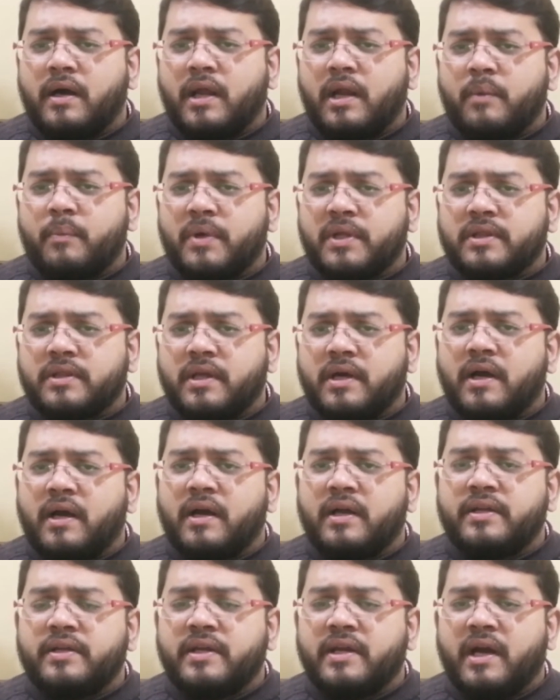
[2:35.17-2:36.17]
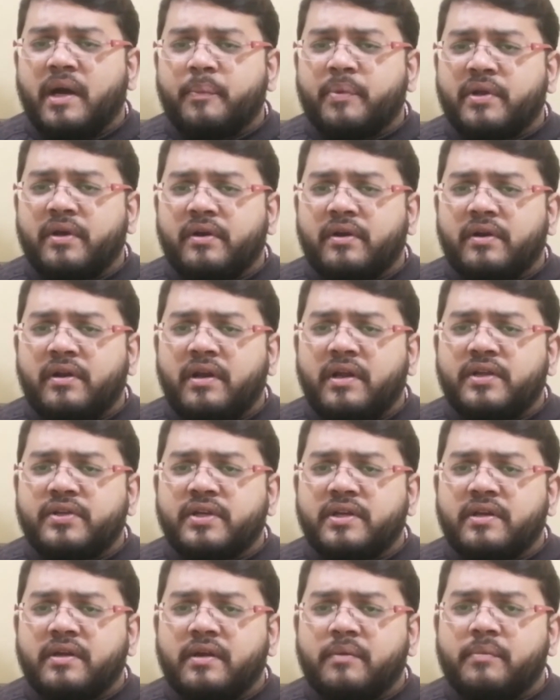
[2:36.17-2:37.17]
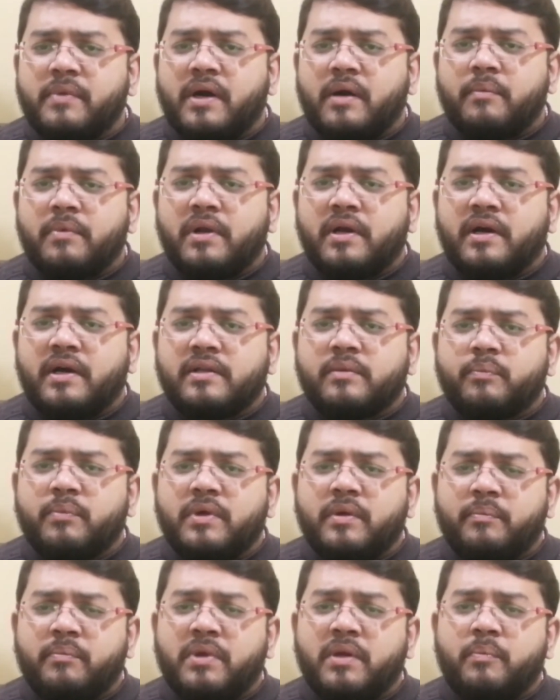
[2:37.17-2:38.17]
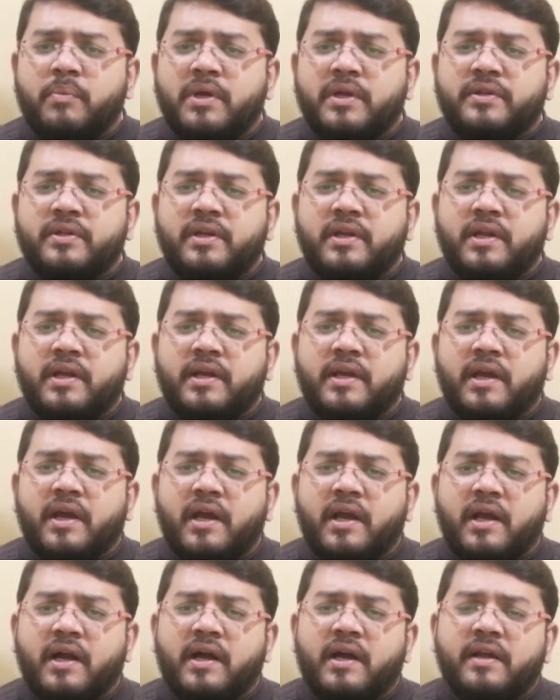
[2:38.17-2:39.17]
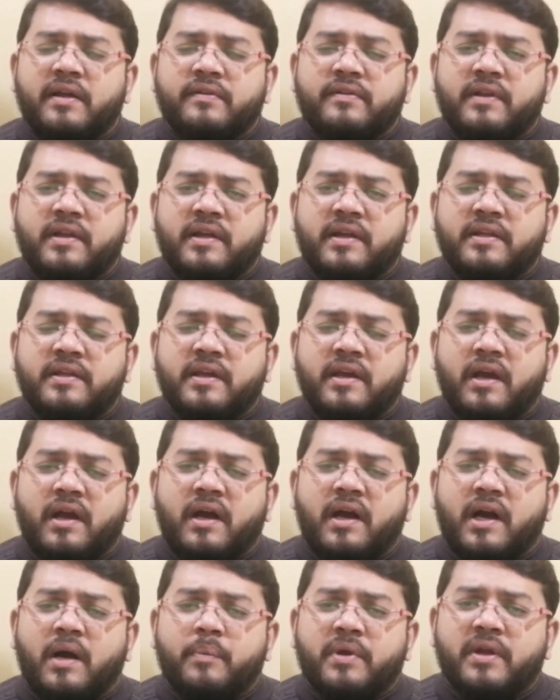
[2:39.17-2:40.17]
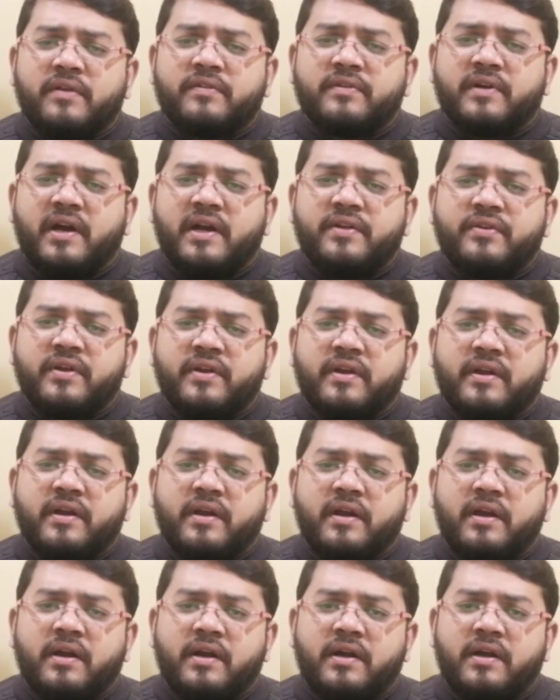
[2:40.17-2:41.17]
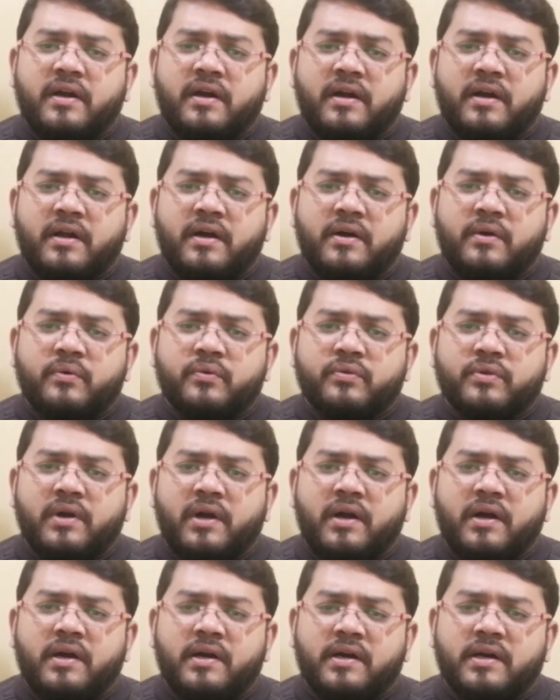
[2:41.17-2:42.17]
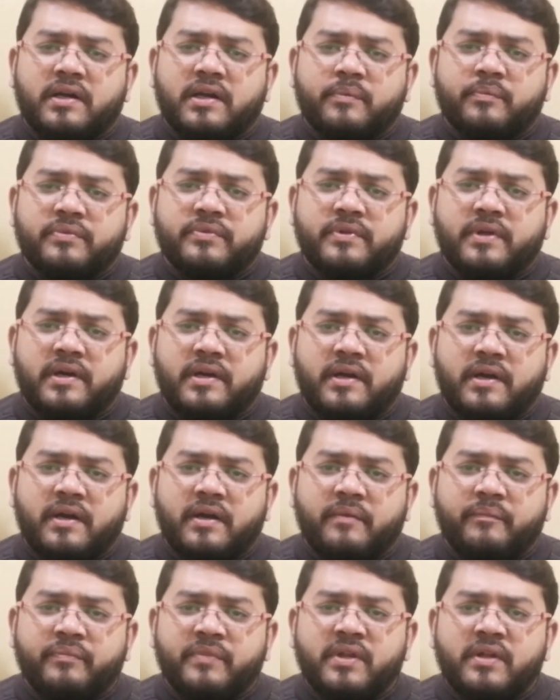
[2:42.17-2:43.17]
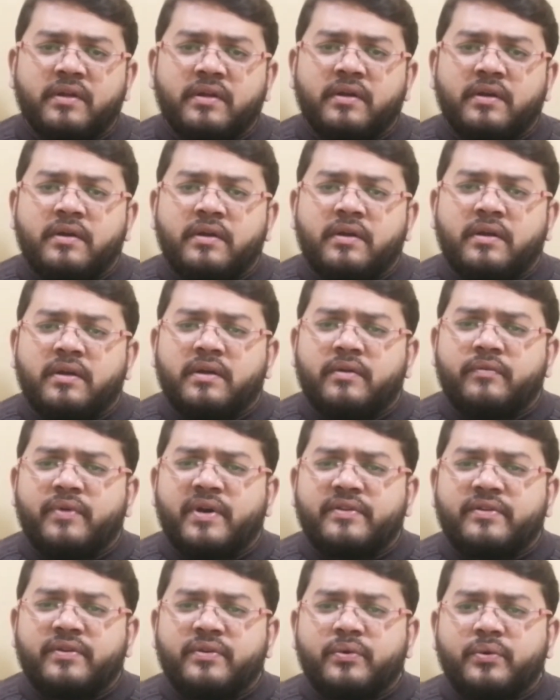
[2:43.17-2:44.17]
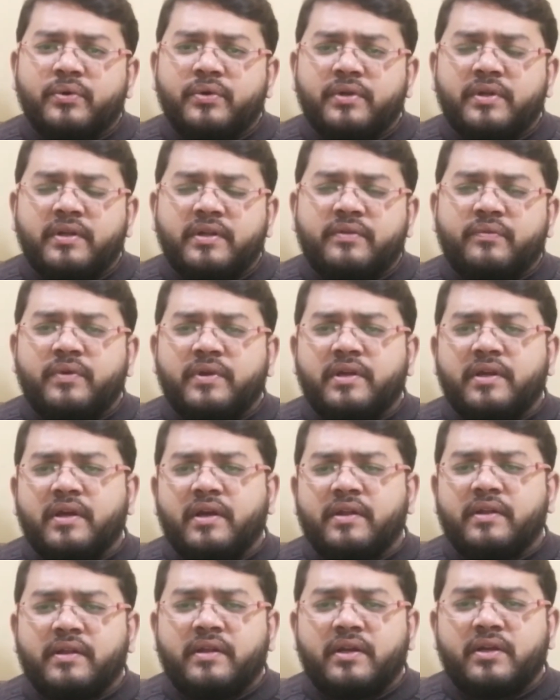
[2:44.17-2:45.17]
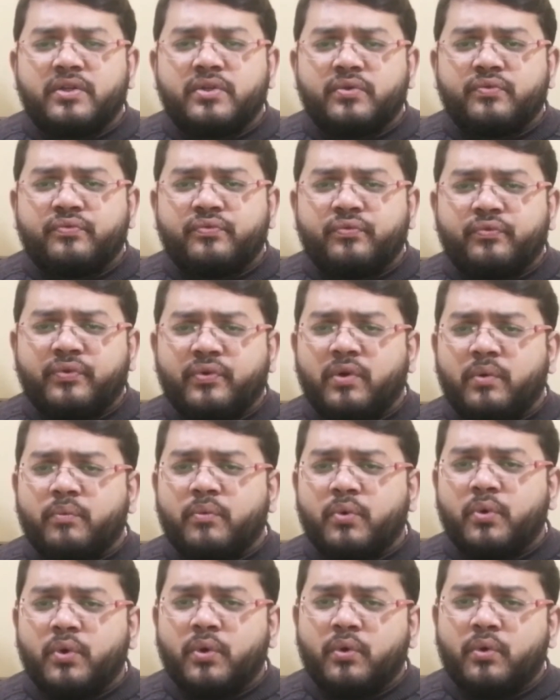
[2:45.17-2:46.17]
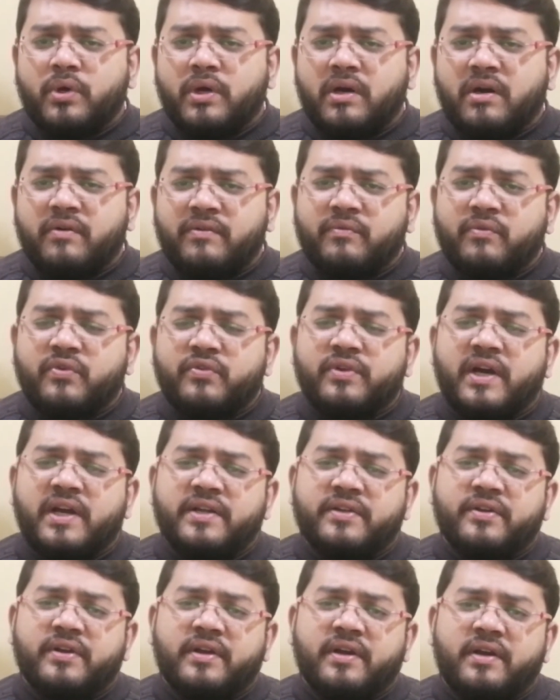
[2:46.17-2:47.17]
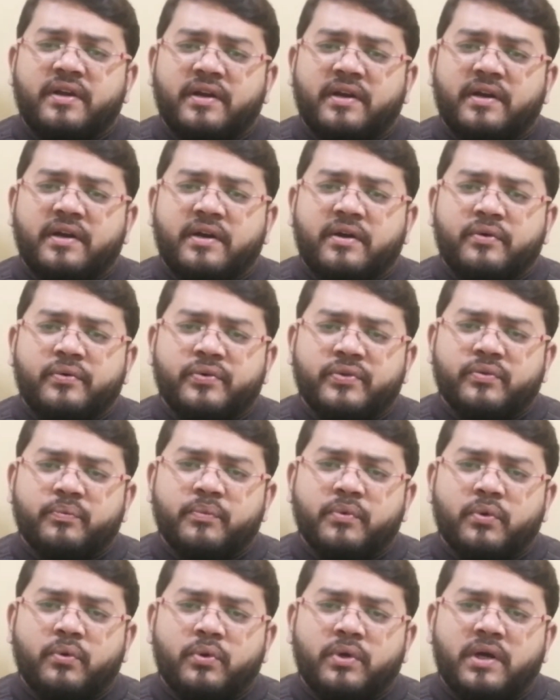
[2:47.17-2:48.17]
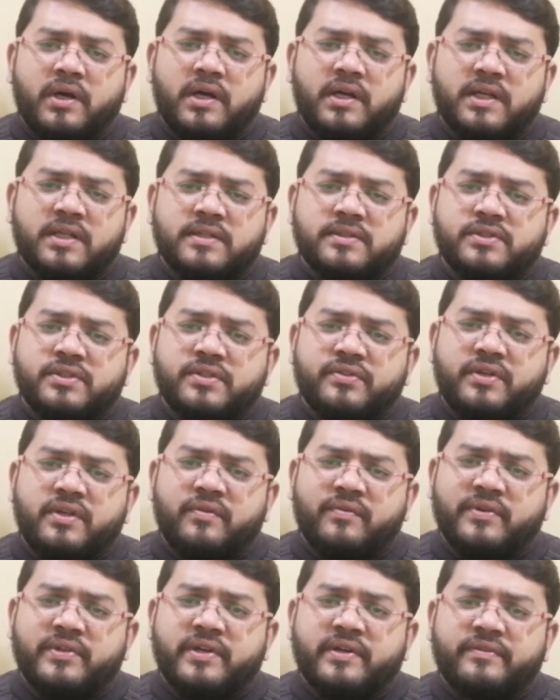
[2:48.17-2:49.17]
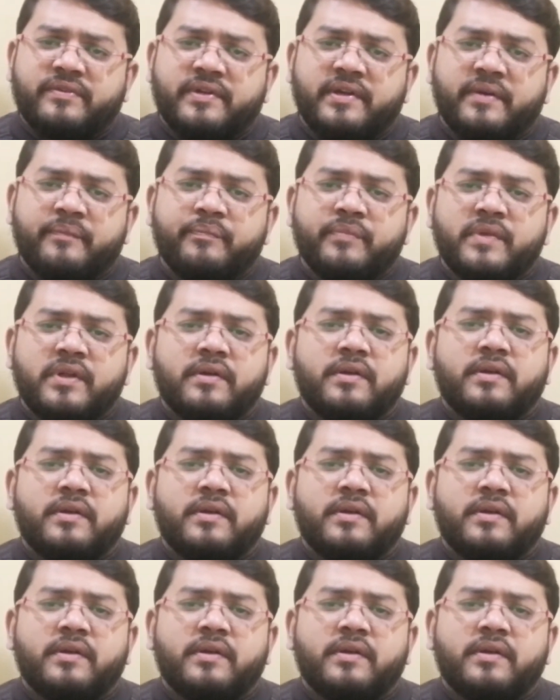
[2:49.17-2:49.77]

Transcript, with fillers: अलबत् ये आपके रिलेशन के मामला में भी बेहतरी लेके आएगा इसलिए कि ये आपके जायशे के थर्ड हाउस का हाकिम सारा है वैसे तो इस वीक के अंदर जो फुल मून होगा वो जायशे के थर्ड हाउस में होगा जिसकी वजह से